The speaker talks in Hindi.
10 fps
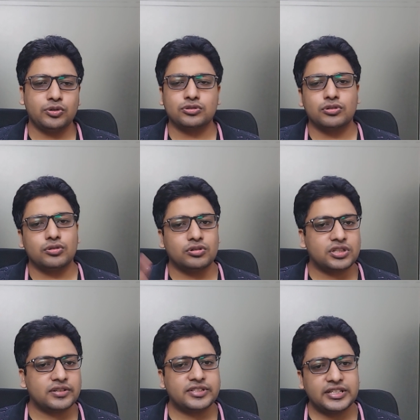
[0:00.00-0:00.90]
उसको दोनों
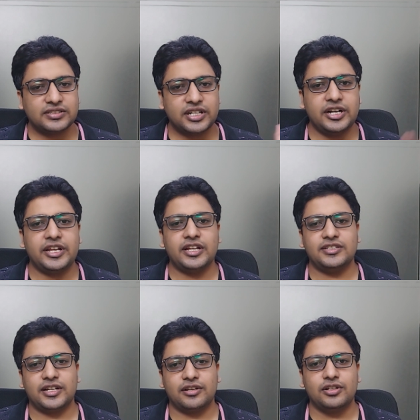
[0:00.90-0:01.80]
तरफ से एक्सटेंड किया
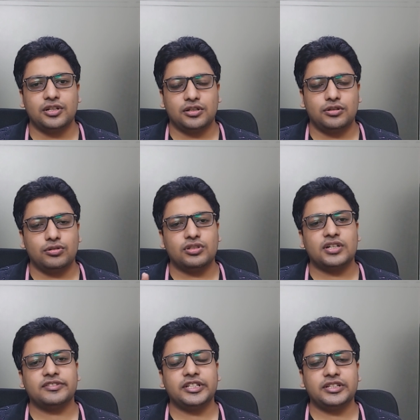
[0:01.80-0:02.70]
जाए दोनों
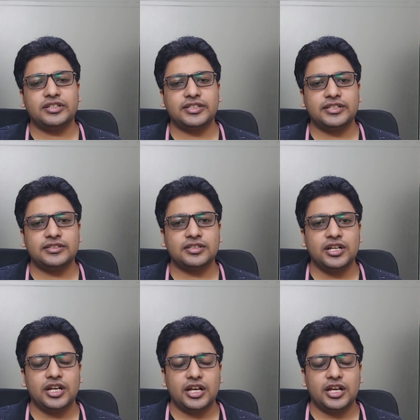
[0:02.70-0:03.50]
तरफ से इन द सेंस